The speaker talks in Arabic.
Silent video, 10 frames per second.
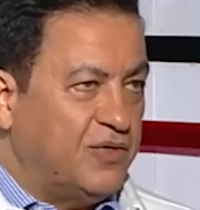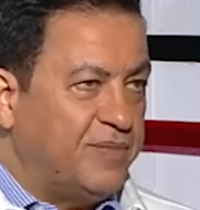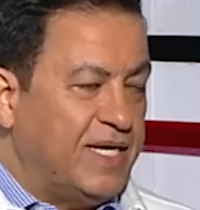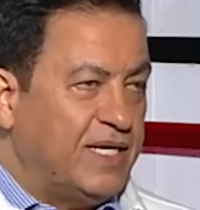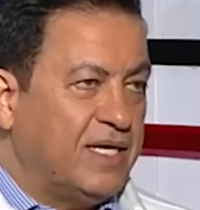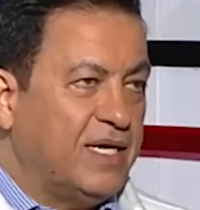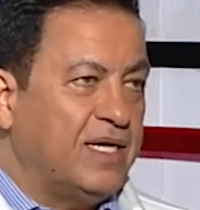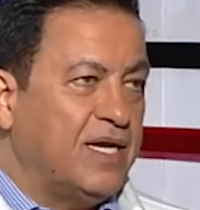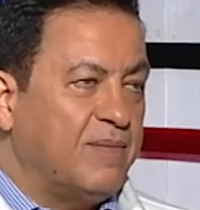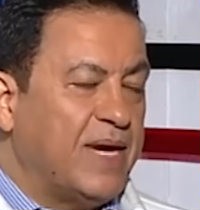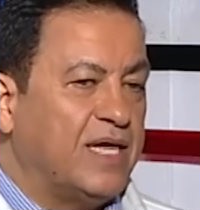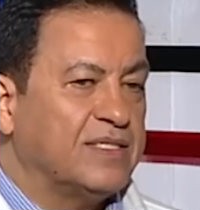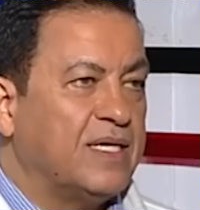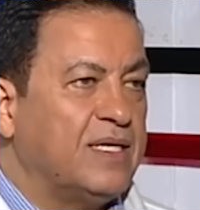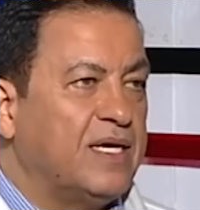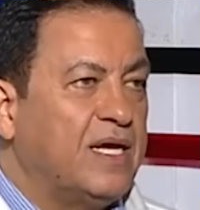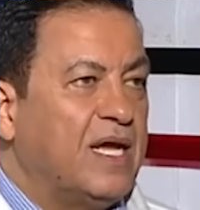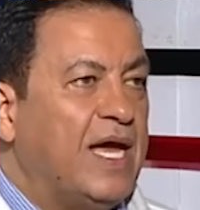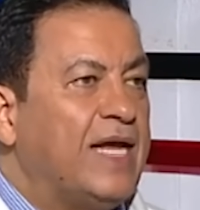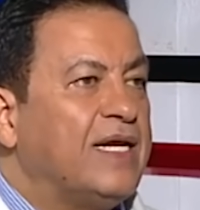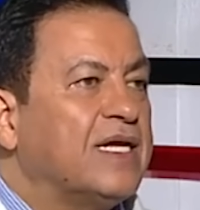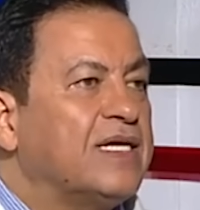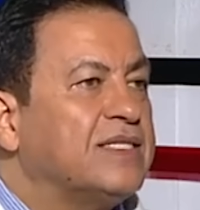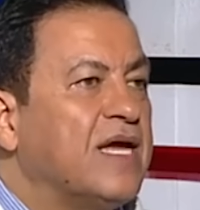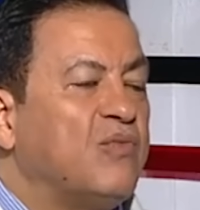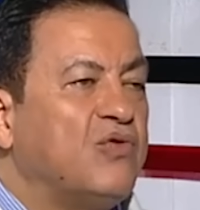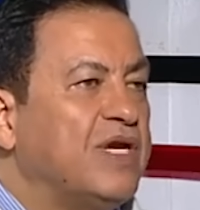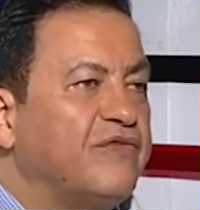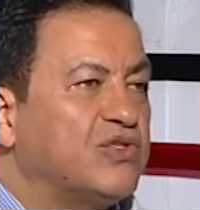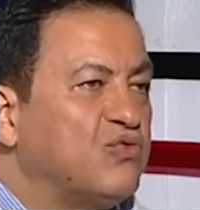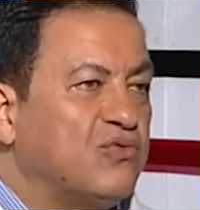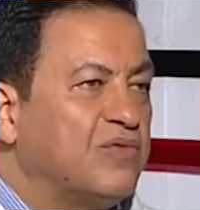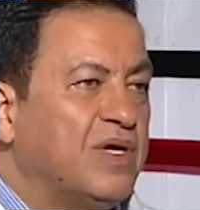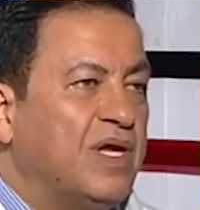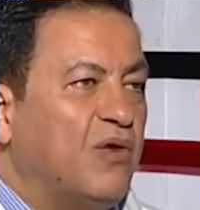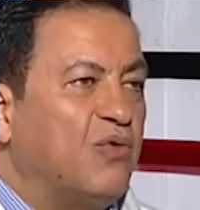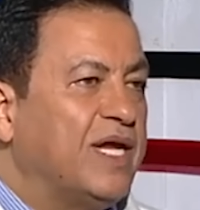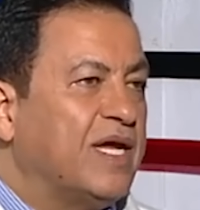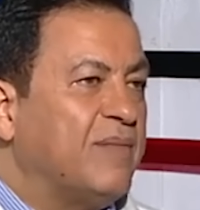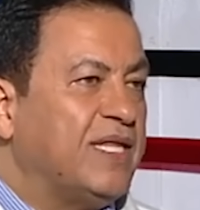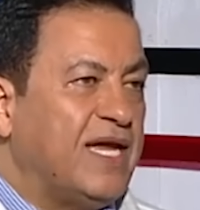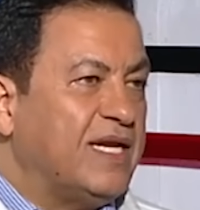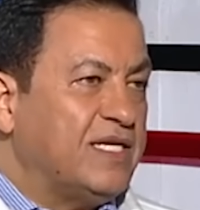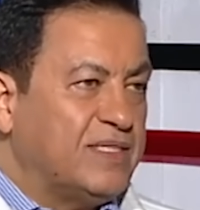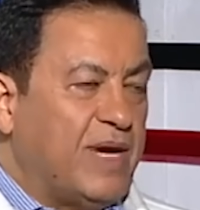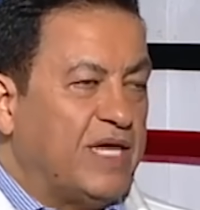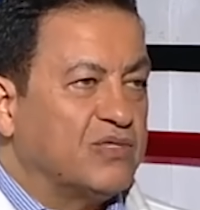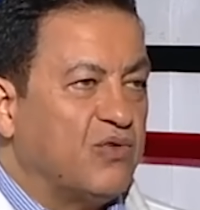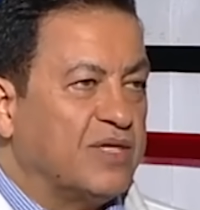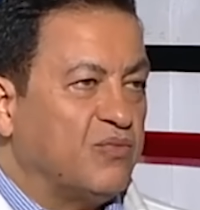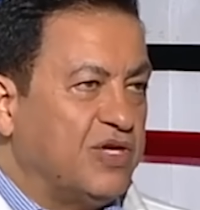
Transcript: اللبناني حيال ما حصل الانقسام هو نفسه ولكن بدأنا نسمع أصوات